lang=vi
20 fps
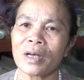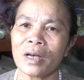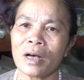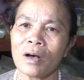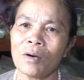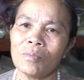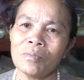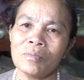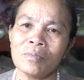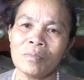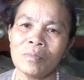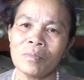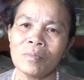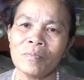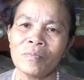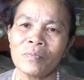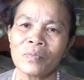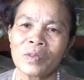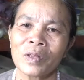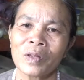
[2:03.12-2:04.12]
cái ống
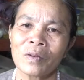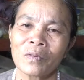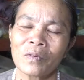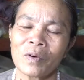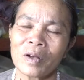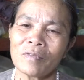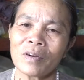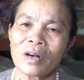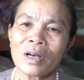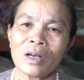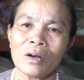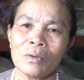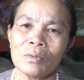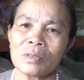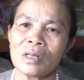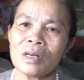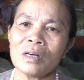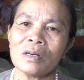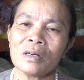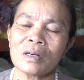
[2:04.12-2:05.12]
quay vào cái ống
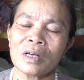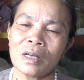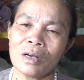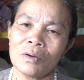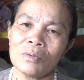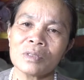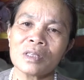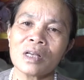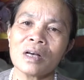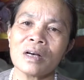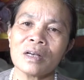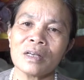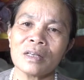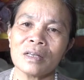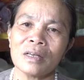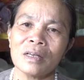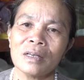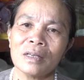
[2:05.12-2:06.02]
tơ cái ống sợi